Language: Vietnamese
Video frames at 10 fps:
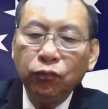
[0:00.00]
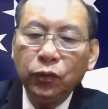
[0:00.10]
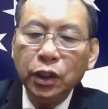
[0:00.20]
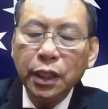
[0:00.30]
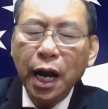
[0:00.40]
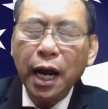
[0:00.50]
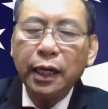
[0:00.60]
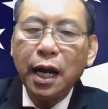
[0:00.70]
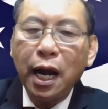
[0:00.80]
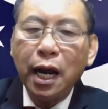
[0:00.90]
nước Nga
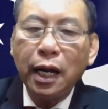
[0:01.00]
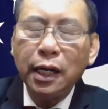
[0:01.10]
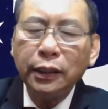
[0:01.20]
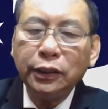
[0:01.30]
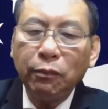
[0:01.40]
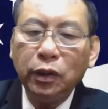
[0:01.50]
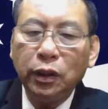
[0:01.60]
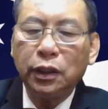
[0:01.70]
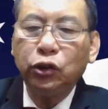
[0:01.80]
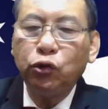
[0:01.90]
đã xâm
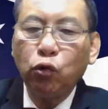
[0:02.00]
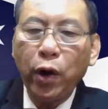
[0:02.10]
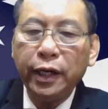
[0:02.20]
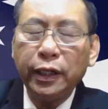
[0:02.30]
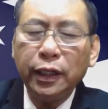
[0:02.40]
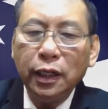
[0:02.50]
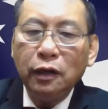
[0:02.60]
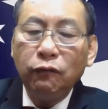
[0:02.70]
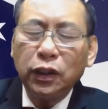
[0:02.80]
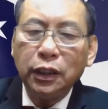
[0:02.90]
lược Ukraine
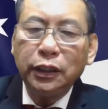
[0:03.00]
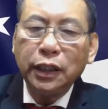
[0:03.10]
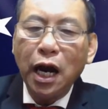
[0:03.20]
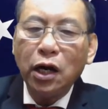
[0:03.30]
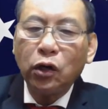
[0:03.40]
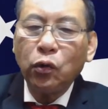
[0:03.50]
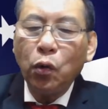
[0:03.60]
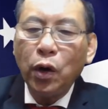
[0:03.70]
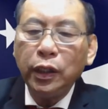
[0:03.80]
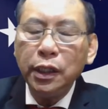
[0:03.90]
và tình trạng
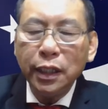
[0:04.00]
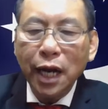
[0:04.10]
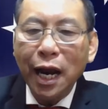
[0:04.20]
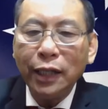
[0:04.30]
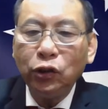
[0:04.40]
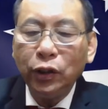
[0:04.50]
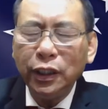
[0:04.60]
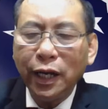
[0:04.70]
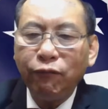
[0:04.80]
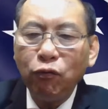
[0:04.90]
của nước Nga cho đến
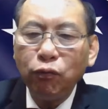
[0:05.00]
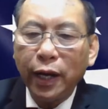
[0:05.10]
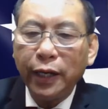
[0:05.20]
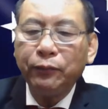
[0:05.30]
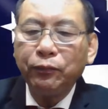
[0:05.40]
ngày phút này